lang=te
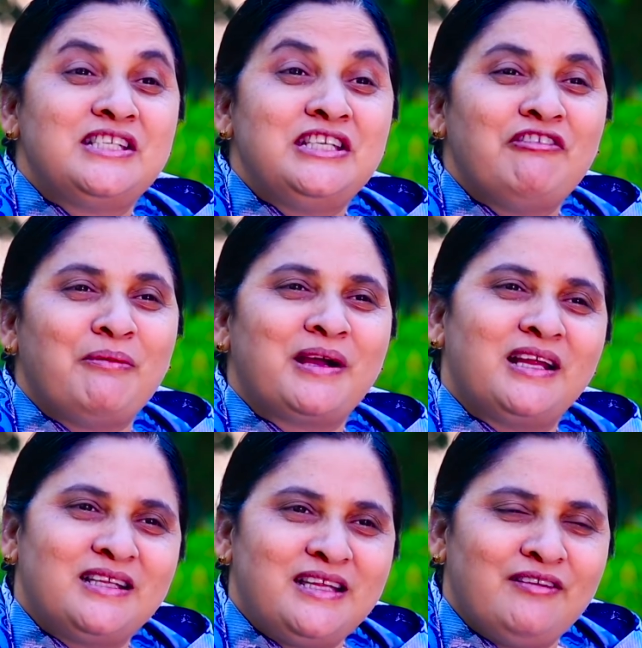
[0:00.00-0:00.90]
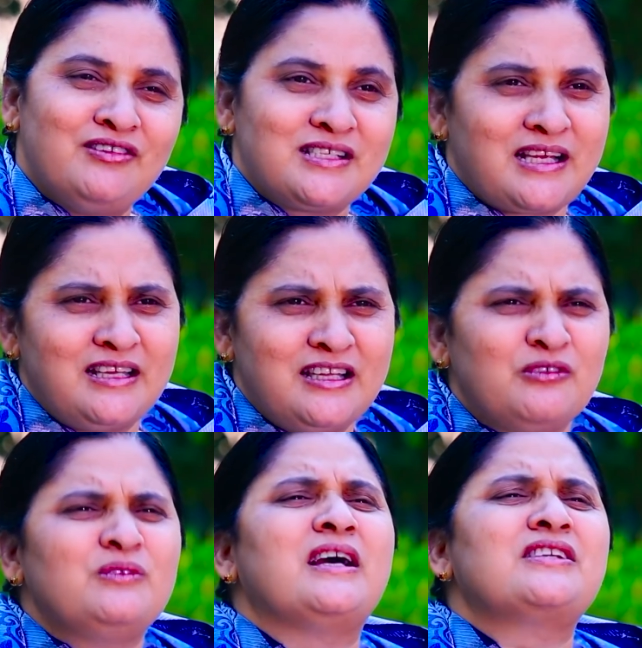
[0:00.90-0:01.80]
జీవము గల దేవుని సన్నిధి
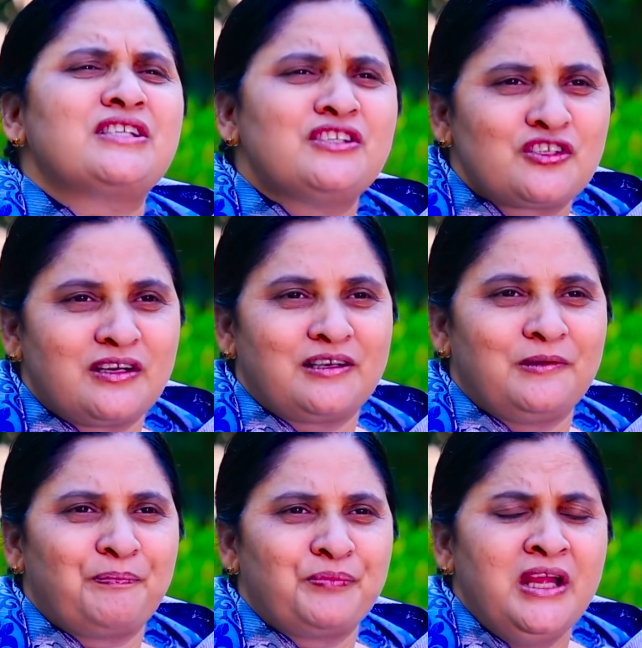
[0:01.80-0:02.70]
నువ్వు దర్శించినట్లు